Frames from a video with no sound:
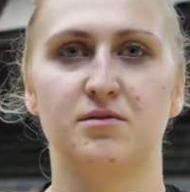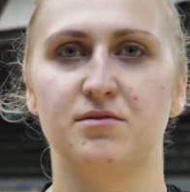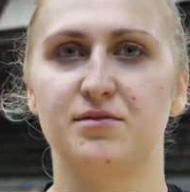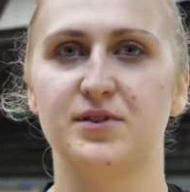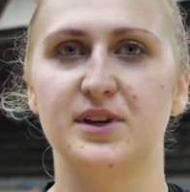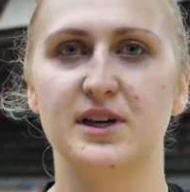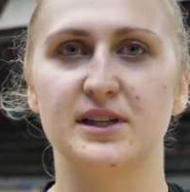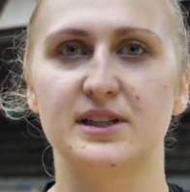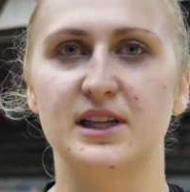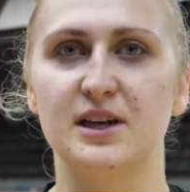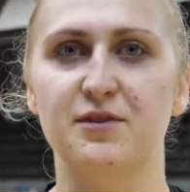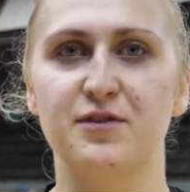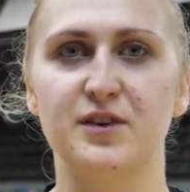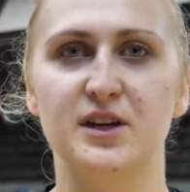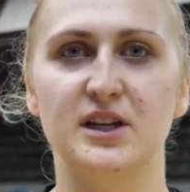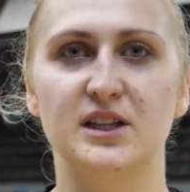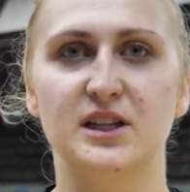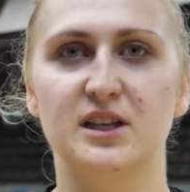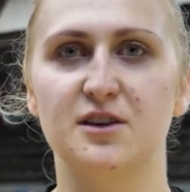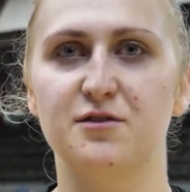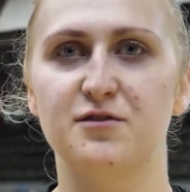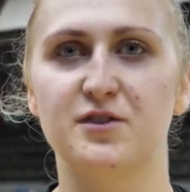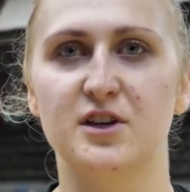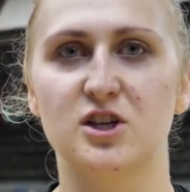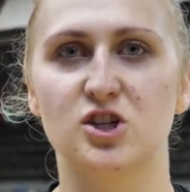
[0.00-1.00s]
wir
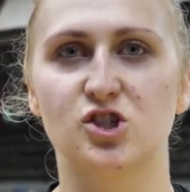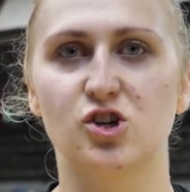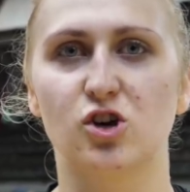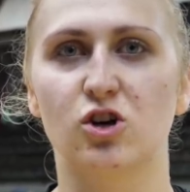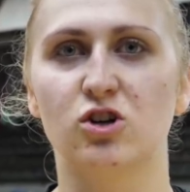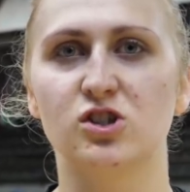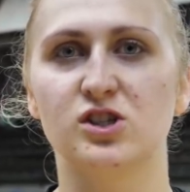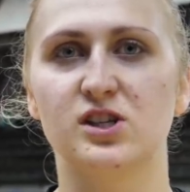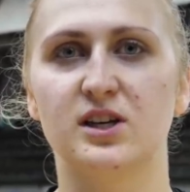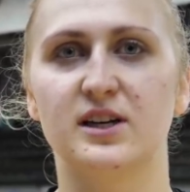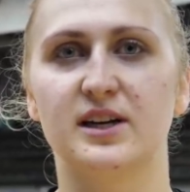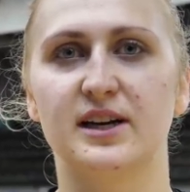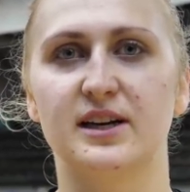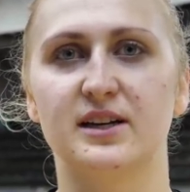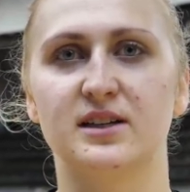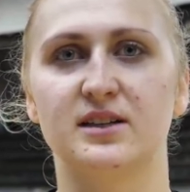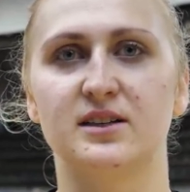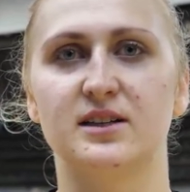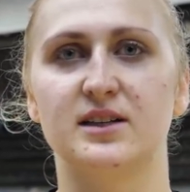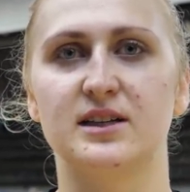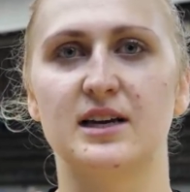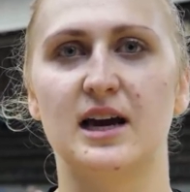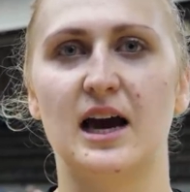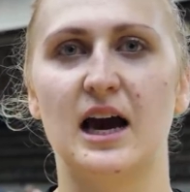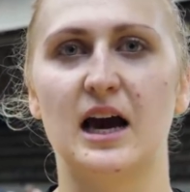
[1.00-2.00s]
definitiv eine Chance gegen
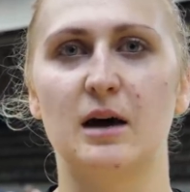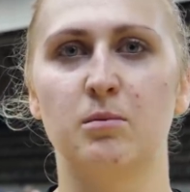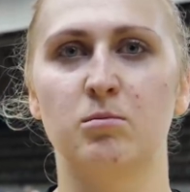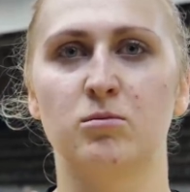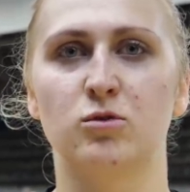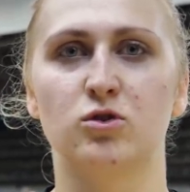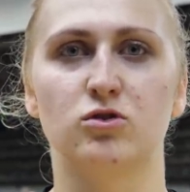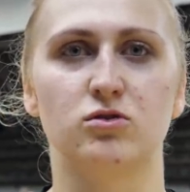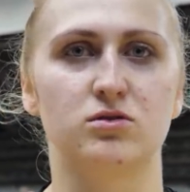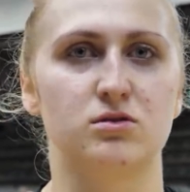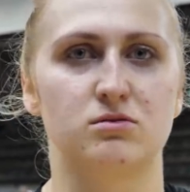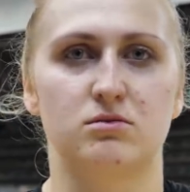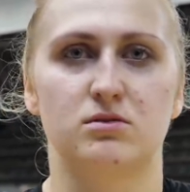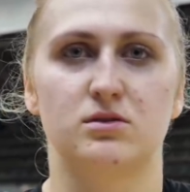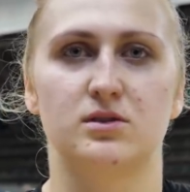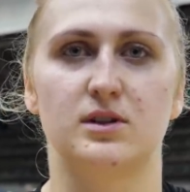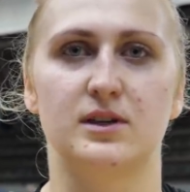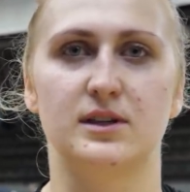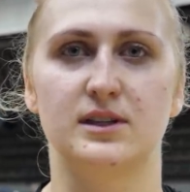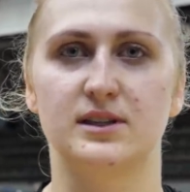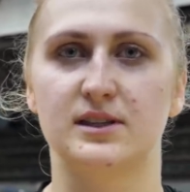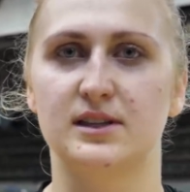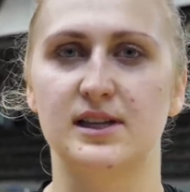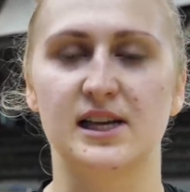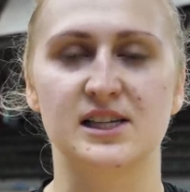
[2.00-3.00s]
die haben und
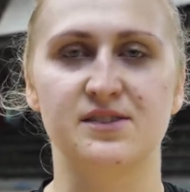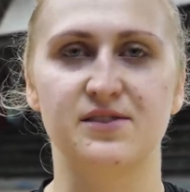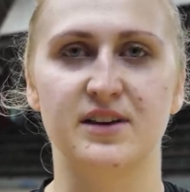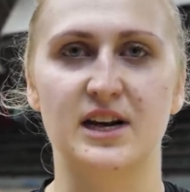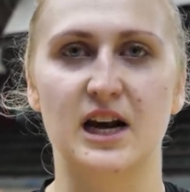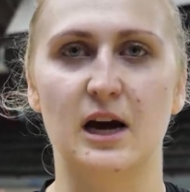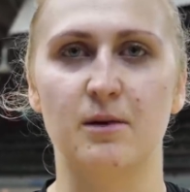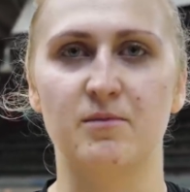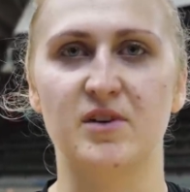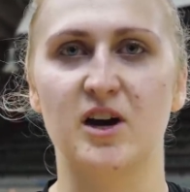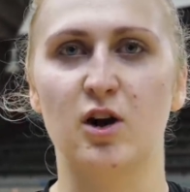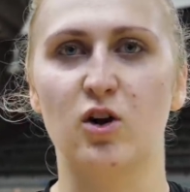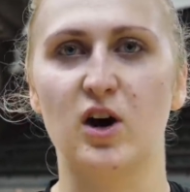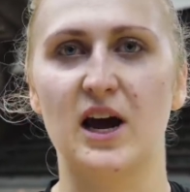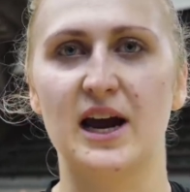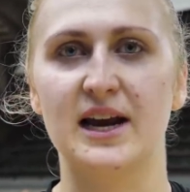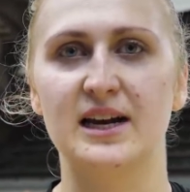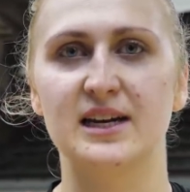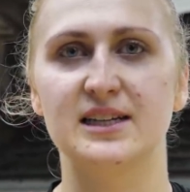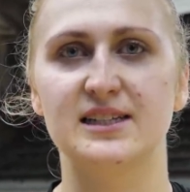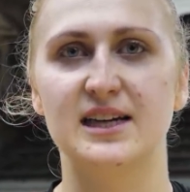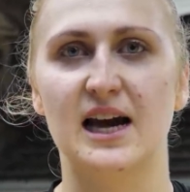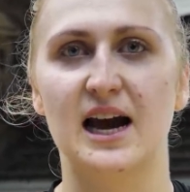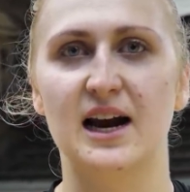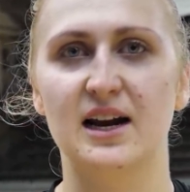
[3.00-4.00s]
deswegen haben wir auch
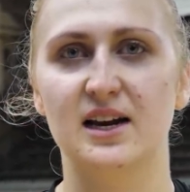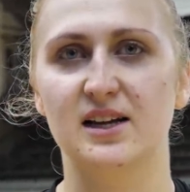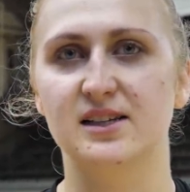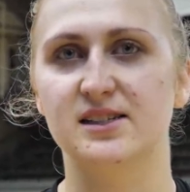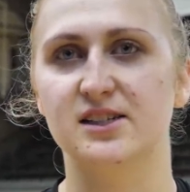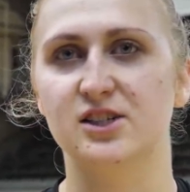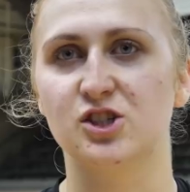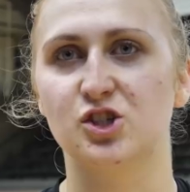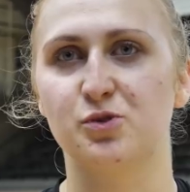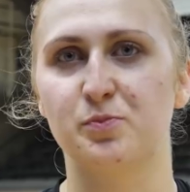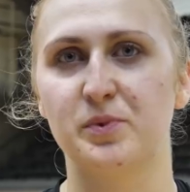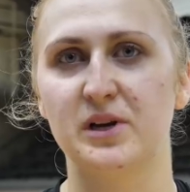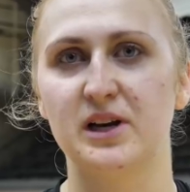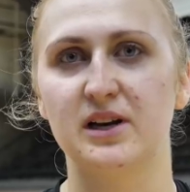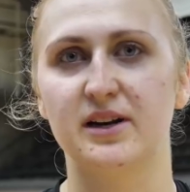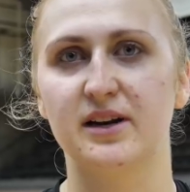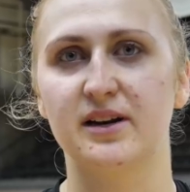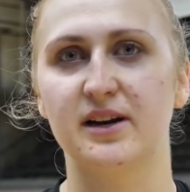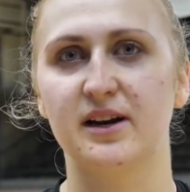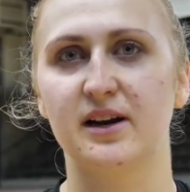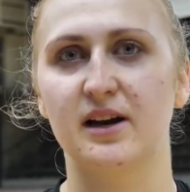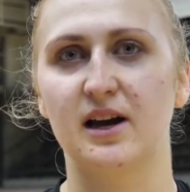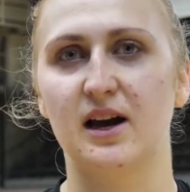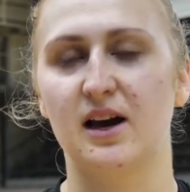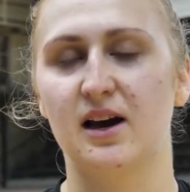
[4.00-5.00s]
eigentlich alles ins Spiel
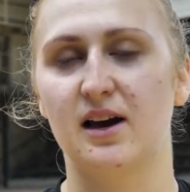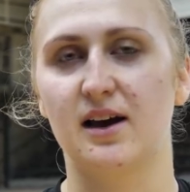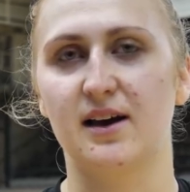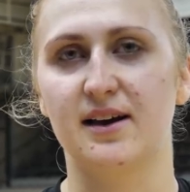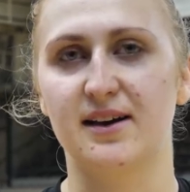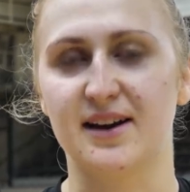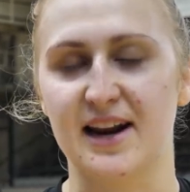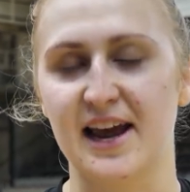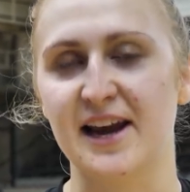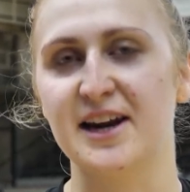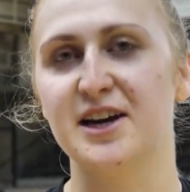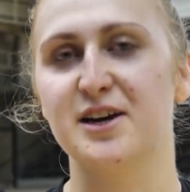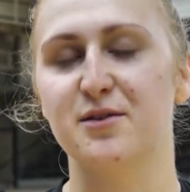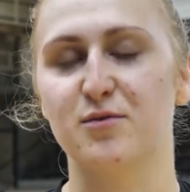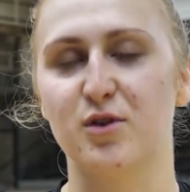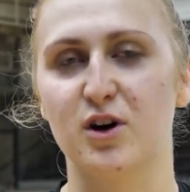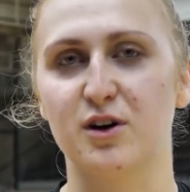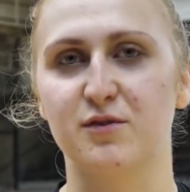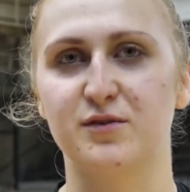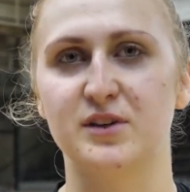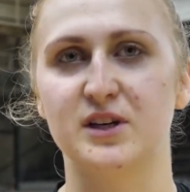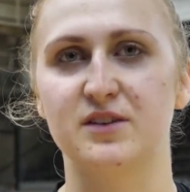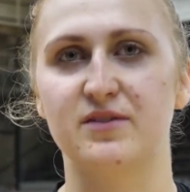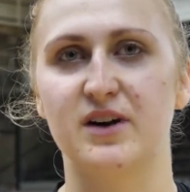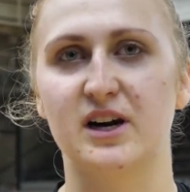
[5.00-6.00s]

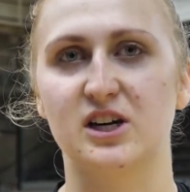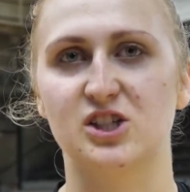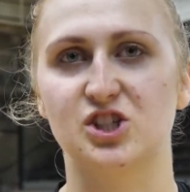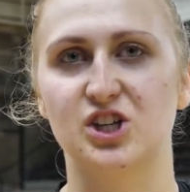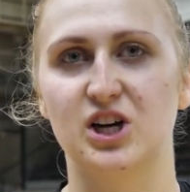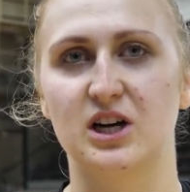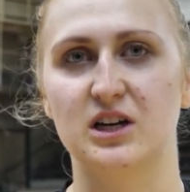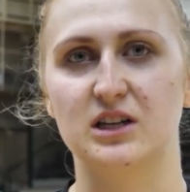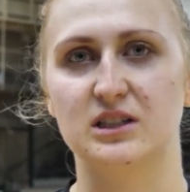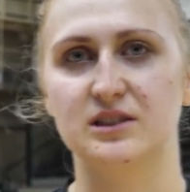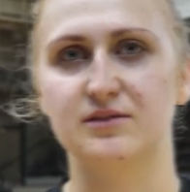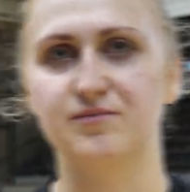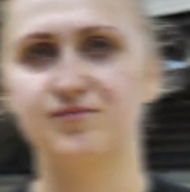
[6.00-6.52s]
reingeworfen in die Waagschale